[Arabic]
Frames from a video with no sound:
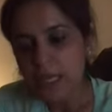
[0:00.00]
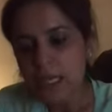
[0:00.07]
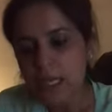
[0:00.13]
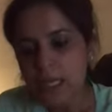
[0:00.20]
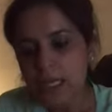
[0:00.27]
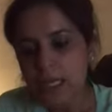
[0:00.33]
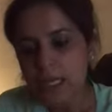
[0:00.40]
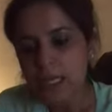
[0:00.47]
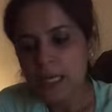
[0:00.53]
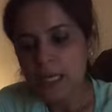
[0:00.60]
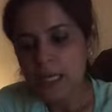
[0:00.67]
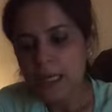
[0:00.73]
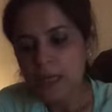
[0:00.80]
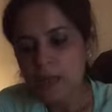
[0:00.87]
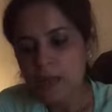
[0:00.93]

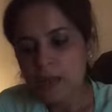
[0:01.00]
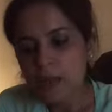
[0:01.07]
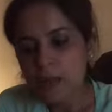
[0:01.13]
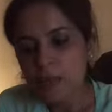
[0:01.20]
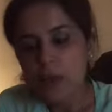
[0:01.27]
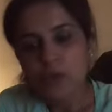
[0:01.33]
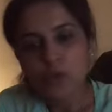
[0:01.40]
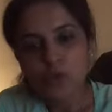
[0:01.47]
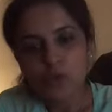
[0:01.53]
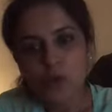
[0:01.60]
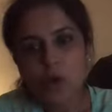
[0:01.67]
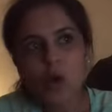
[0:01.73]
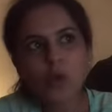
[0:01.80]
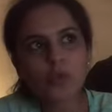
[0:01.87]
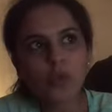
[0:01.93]
آه،
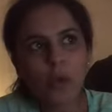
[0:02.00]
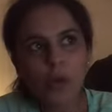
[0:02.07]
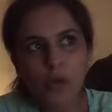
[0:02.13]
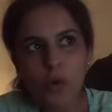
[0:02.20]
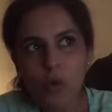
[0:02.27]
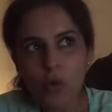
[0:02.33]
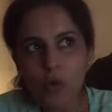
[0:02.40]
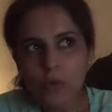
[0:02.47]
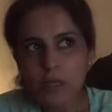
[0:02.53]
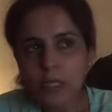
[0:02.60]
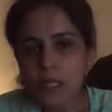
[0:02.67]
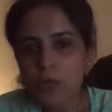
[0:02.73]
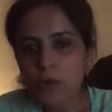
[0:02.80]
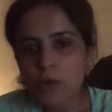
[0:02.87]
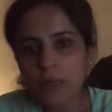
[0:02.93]
المخطوطات والكعوب
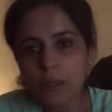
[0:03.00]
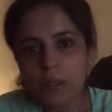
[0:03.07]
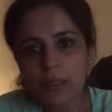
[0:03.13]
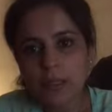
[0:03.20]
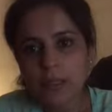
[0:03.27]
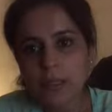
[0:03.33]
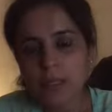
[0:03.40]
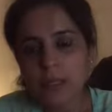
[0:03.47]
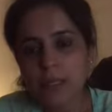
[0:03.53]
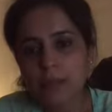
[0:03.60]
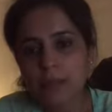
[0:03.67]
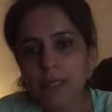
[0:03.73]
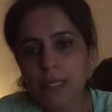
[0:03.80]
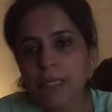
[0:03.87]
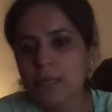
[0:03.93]
دي كتبت آه،
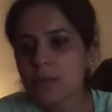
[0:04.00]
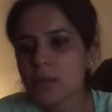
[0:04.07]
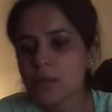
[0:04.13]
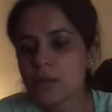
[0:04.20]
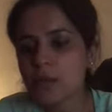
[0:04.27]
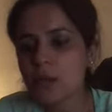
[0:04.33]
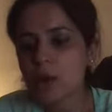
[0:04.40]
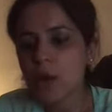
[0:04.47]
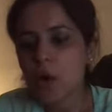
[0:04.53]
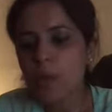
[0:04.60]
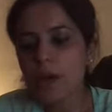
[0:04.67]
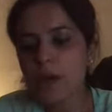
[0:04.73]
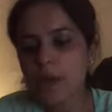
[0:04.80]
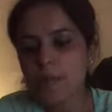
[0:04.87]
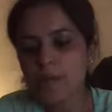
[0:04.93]
بإيد آه،
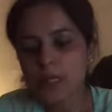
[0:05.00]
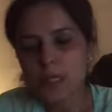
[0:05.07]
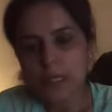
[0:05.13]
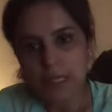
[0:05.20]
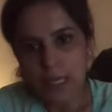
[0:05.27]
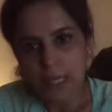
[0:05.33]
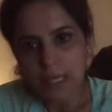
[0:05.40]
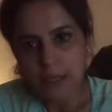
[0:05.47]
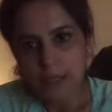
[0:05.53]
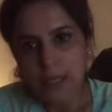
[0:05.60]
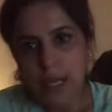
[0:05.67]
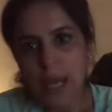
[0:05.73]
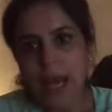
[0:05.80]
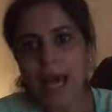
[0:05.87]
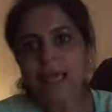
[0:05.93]
عمر ابن السيد
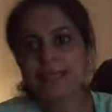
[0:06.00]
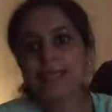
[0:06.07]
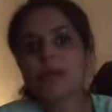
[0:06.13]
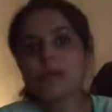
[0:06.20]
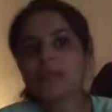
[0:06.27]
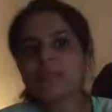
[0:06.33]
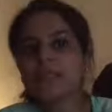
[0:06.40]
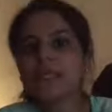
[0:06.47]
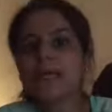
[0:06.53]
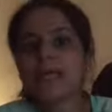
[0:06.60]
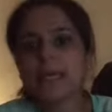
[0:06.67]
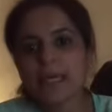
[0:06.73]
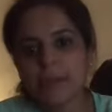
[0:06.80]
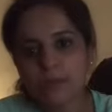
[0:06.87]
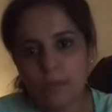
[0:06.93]
عن دولة
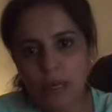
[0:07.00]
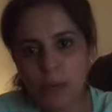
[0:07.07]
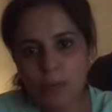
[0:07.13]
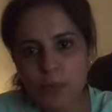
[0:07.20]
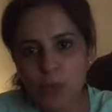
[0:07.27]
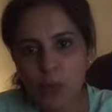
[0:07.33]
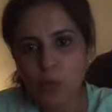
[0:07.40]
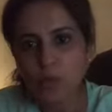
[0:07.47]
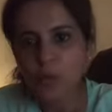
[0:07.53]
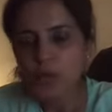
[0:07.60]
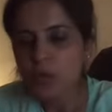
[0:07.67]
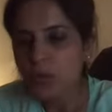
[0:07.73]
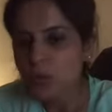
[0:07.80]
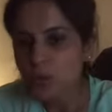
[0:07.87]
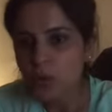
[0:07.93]
الأئمة
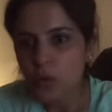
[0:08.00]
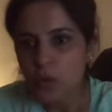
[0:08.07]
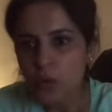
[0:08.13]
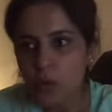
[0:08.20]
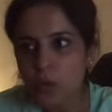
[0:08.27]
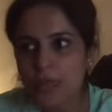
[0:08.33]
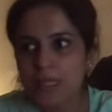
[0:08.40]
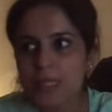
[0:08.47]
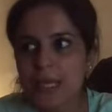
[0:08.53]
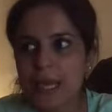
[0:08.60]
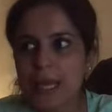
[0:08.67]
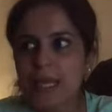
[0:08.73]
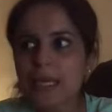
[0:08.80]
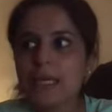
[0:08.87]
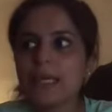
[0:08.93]
وفوتاتور
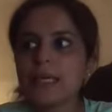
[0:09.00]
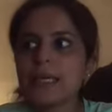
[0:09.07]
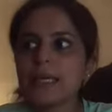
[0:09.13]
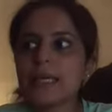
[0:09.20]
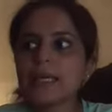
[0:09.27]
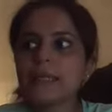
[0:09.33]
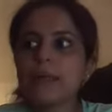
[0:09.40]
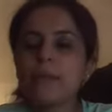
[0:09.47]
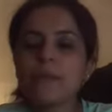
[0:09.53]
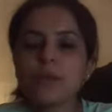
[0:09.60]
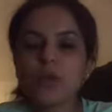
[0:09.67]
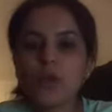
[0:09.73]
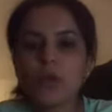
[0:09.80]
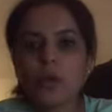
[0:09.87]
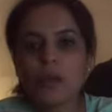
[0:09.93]
وإزاي تم
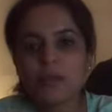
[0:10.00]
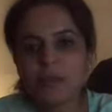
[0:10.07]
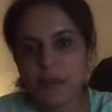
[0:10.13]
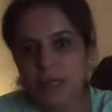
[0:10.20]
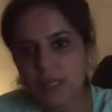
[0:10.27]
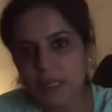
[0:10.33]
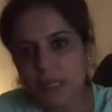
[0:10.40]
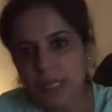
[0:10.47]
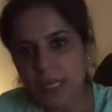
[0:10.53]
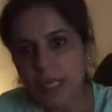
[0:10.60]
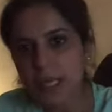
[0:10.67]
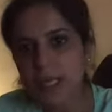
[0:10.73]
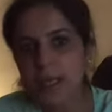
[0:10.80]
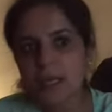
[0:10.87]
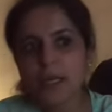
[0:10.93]
دخول الفرنسيين